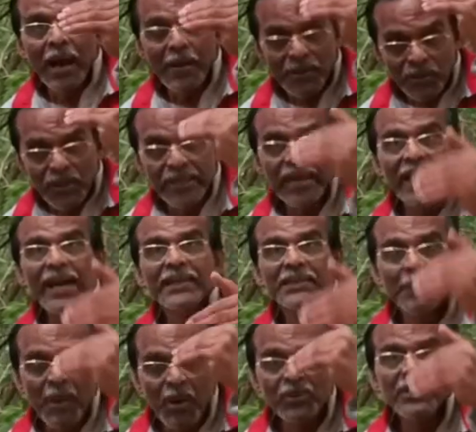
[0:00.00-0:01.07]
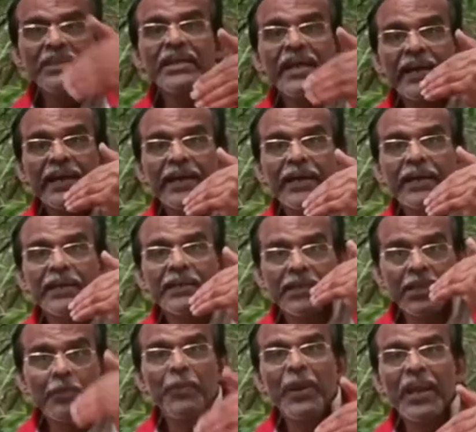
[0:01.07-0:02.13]
அவருடைய அந்த பௌதிக
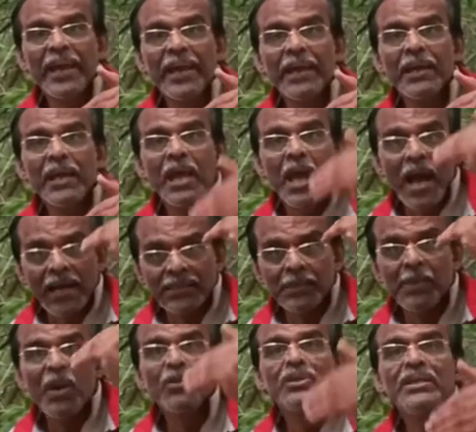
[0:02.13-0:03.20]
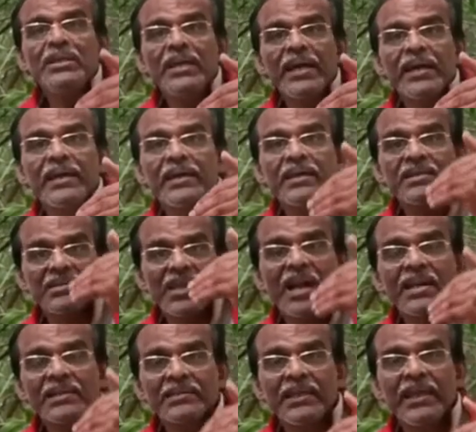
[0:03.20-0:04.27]
இருப்பிலே அந்த பௌதிக
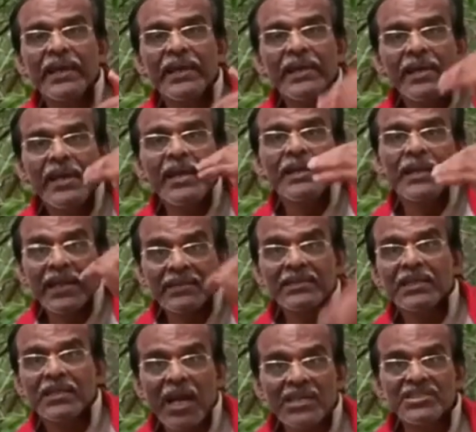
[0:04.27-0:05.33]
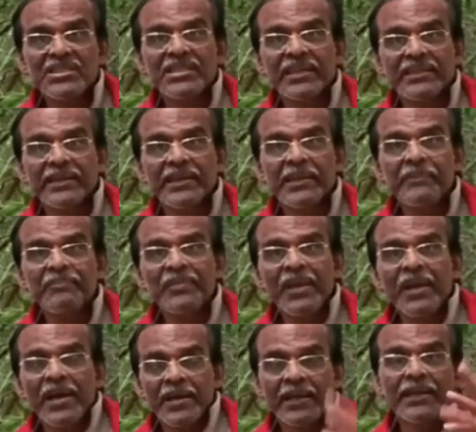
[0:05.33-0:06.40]
ஸ்தானத்திலே நடந்த காட்சிங்க அது
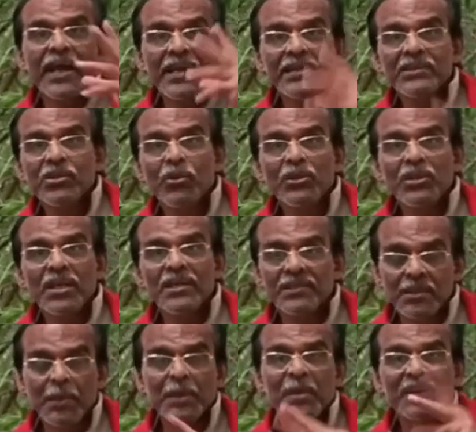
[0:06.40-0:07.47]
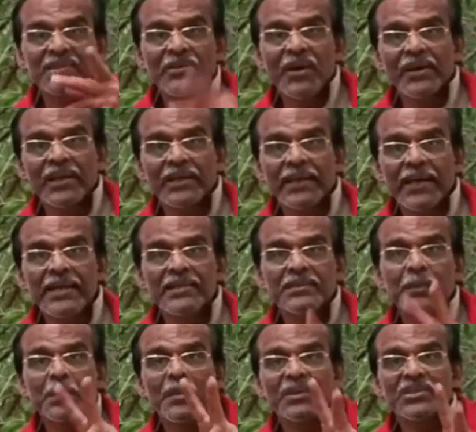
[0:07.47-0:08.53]
ரெண்டாயிரத்தி ஒன்று டிசம்பர் மாதம் வாக்கலங்க
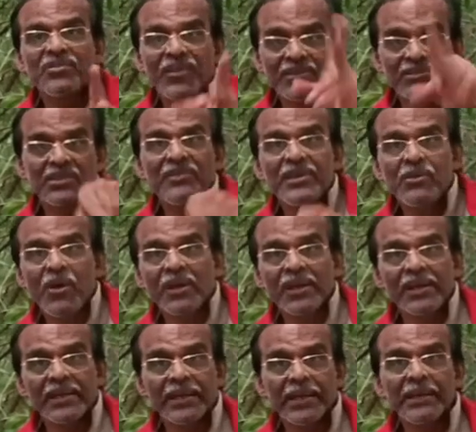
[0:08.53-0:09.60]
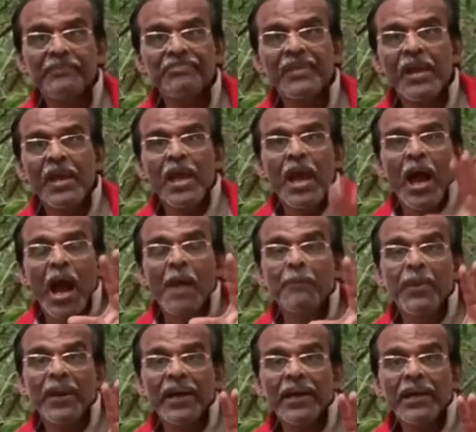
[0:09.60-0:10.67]
டிசம்பர் மாதம் ஃபஸ்ட்டு வீக் வாக்கலங்க
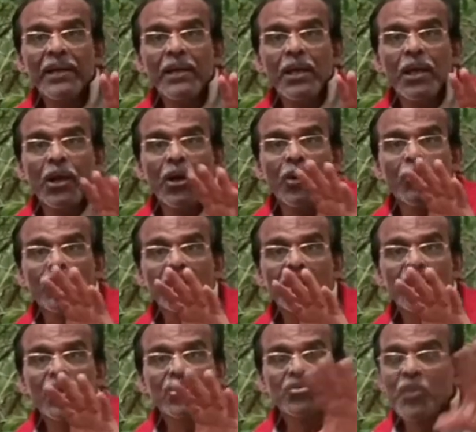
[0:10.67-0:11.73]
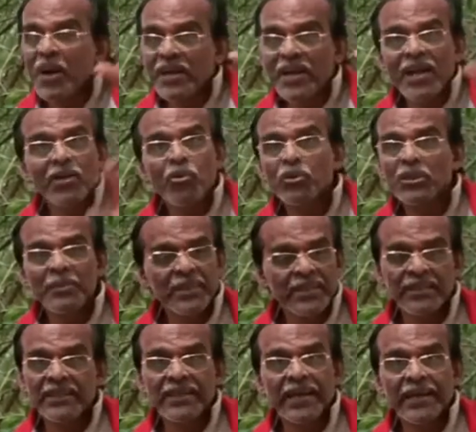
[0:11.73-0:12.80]
அப்போ ஒரு சுமாரான கூட்டம்
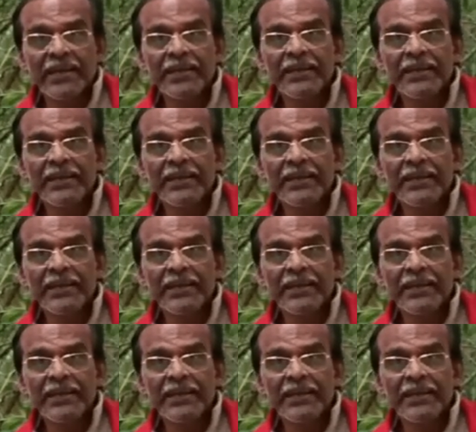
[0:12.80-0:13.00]
நிற்குதுங்க